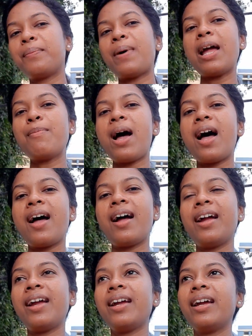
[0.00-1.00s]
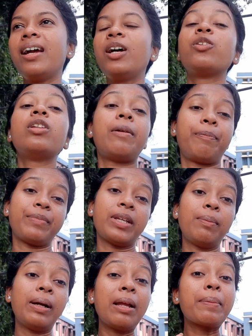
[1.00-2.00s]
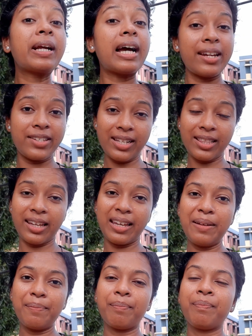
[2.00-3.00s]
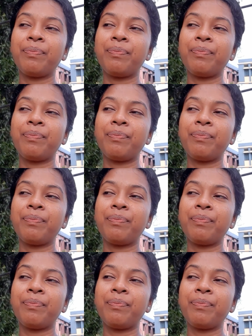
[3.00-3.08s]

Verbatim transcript: बाय बाय नहीं पहले अभी घर चलते हैं